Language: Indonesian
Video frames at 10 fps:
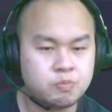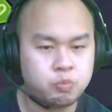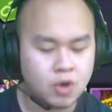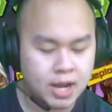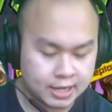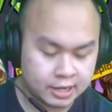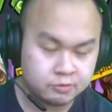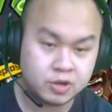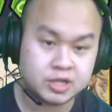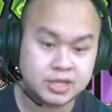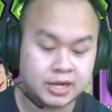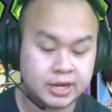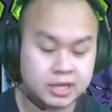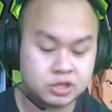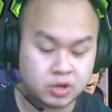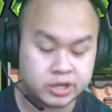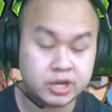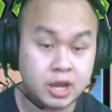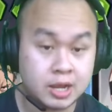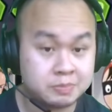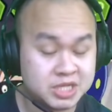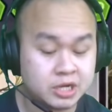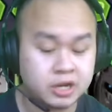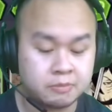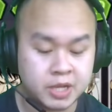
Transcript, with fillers: Gua kalian, gua detailin lagi soalnya nih masih ada